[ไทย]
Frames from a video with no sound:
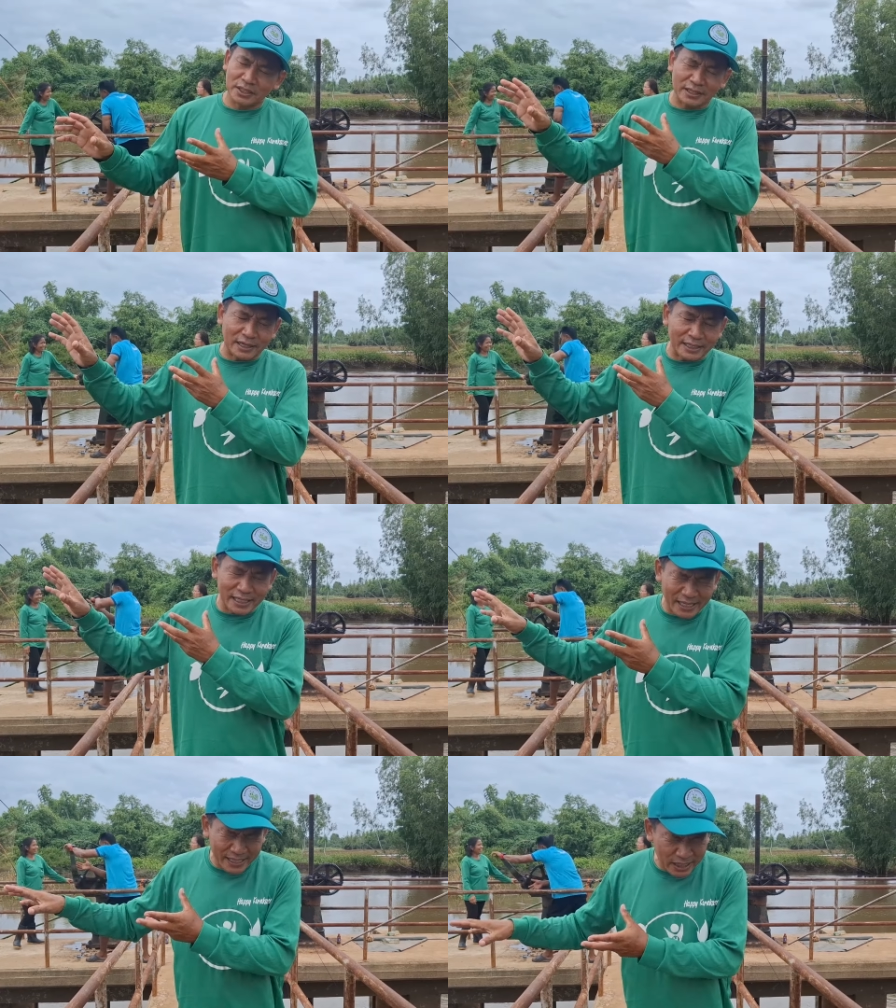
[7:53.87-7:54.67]
ก็ได้
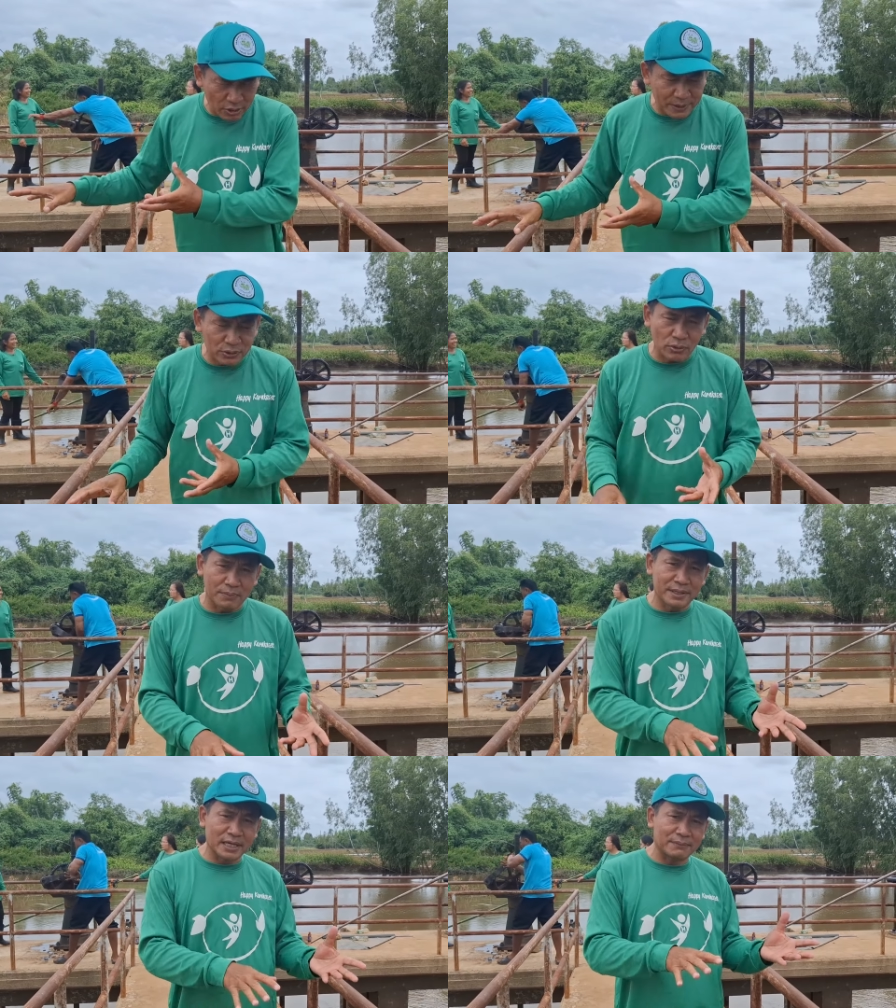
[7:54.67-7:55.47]
ไหลเข้าไปถ่วม
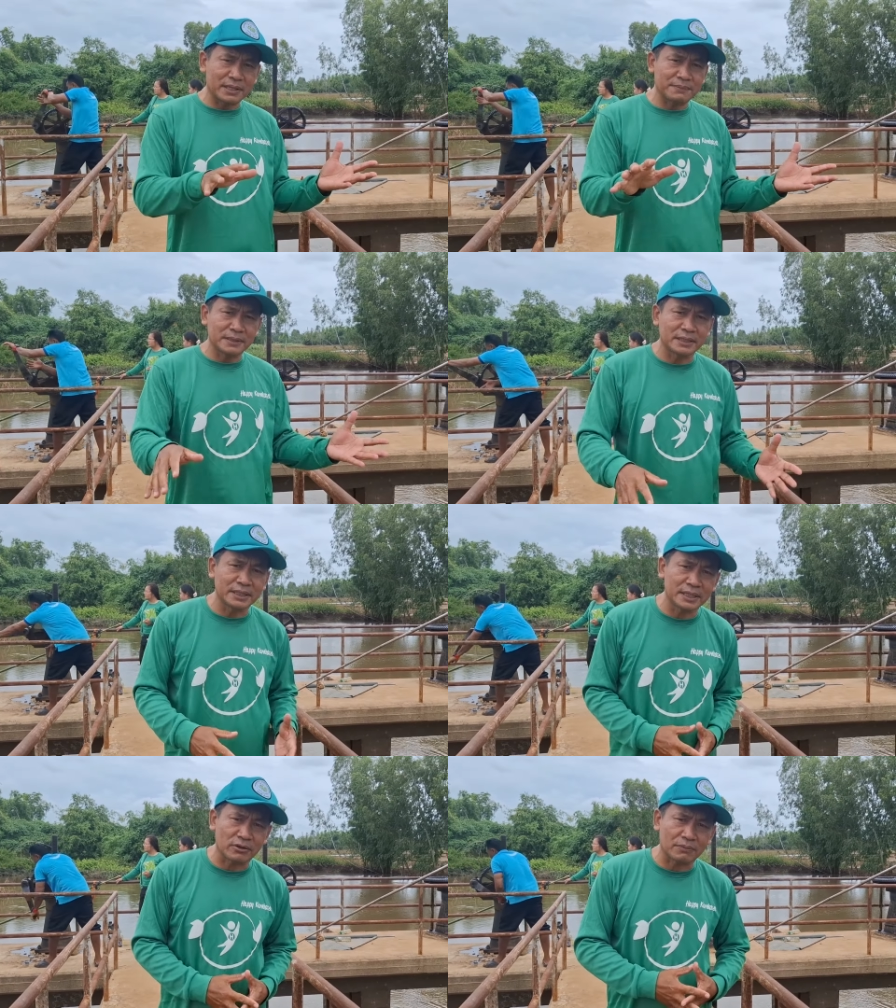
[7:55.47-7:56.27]
นะครับ ในพื้น
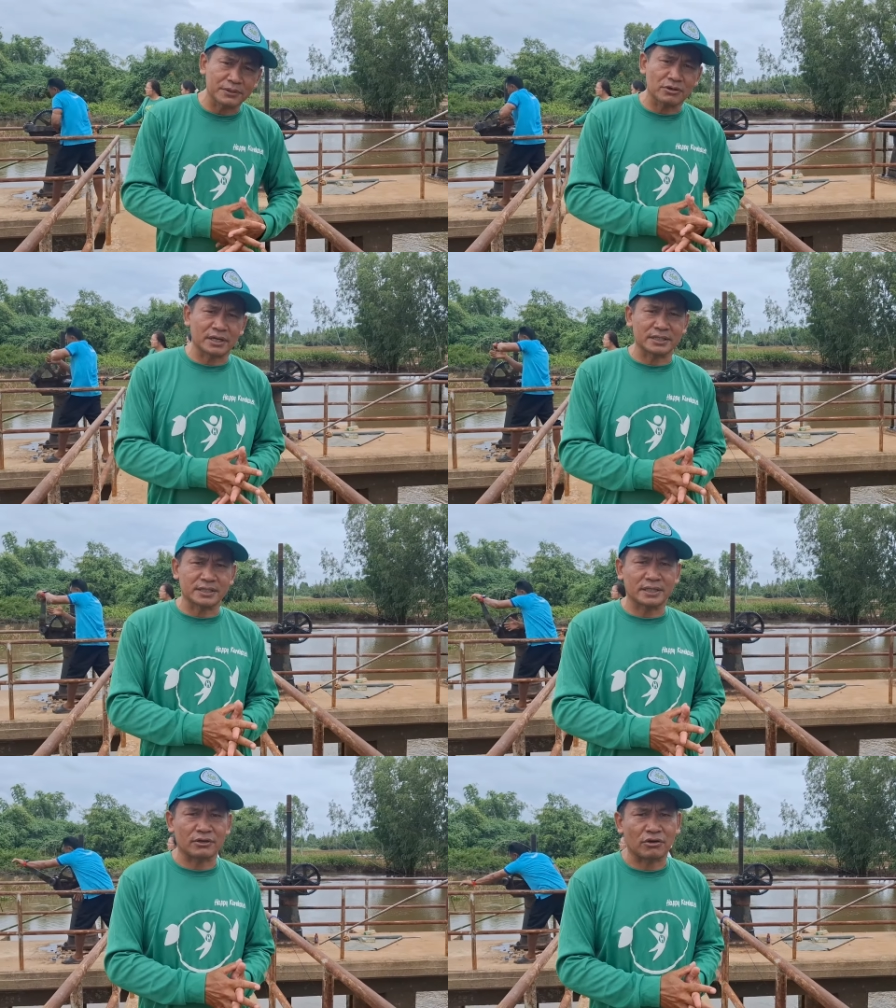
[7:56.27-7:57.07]
ที่ของพี่น้องเกษ
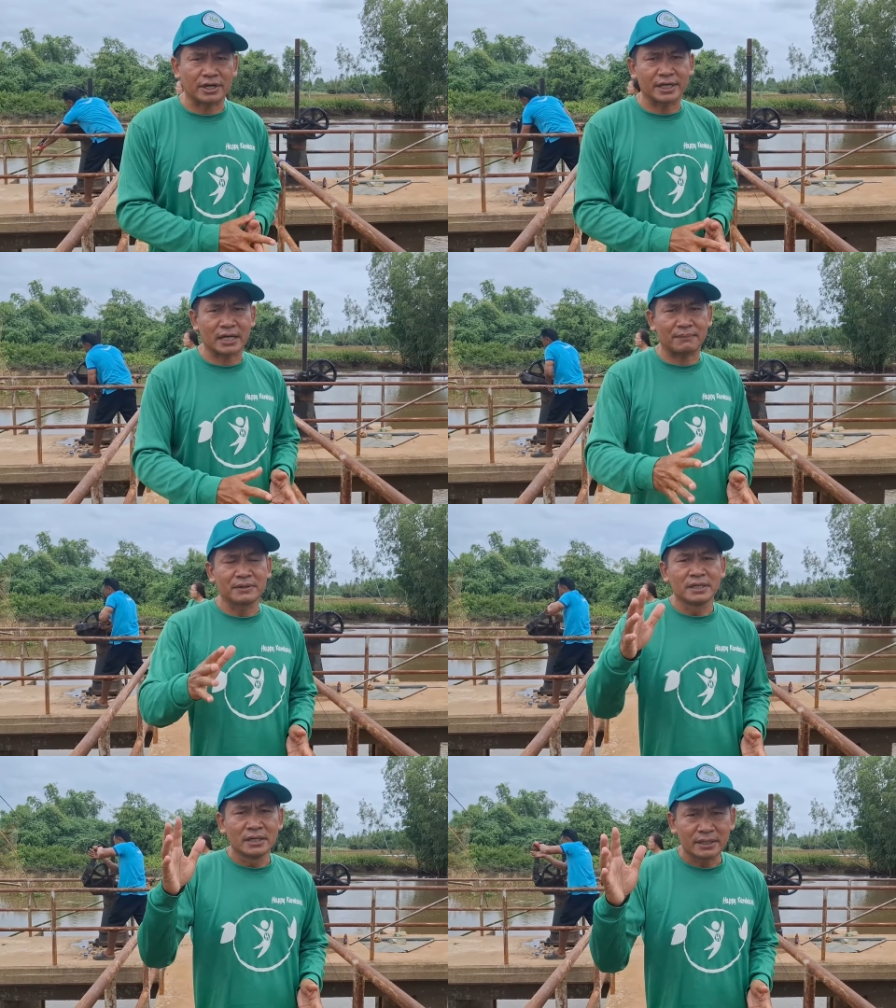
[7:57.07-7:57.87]
ตรกรนะครับ
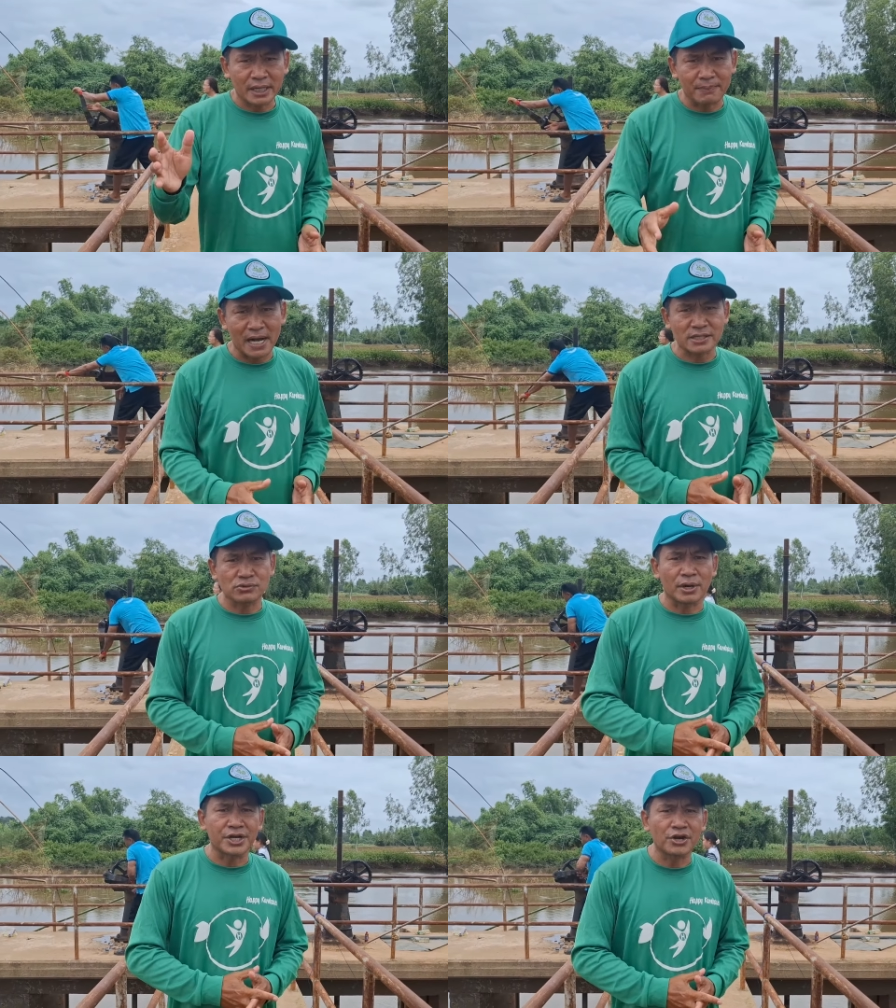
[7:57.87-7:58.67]
ในบาง
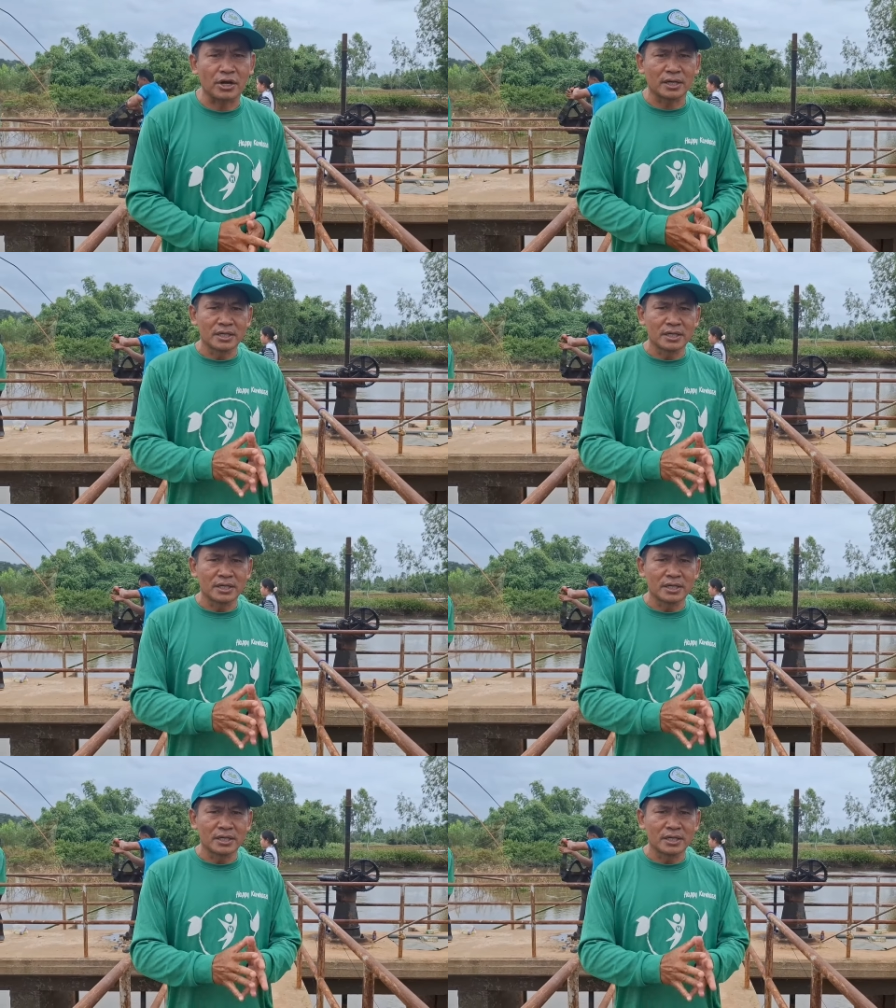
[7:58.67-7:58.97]
ส่วนเนาะ